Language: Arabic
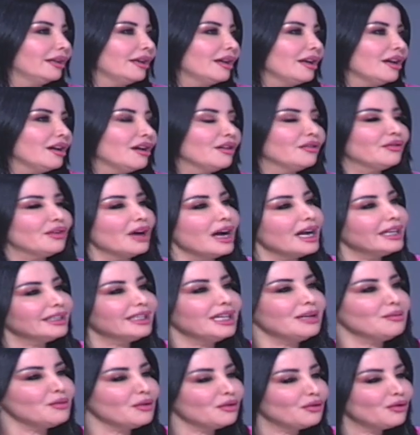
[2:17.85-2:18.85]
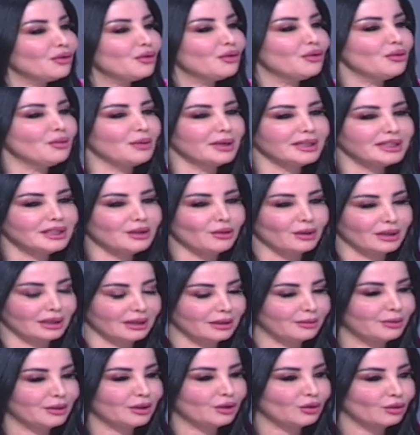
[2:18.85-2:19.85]
تمام فهذا المفهوم انت
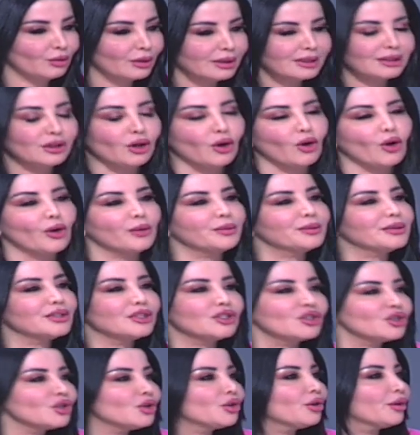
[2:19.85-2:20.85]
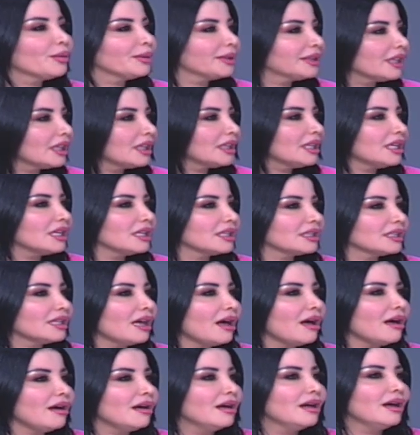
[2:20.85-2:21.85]
وقت بتوزعه او بتنشره بطريقه
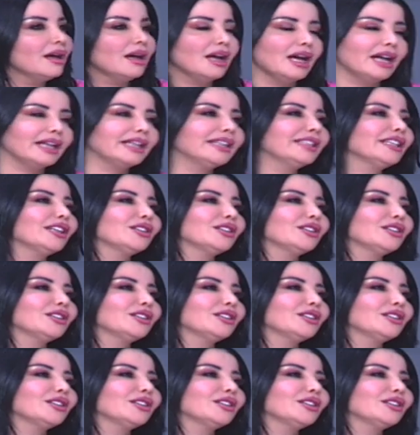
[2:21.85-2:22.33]
صح اكيد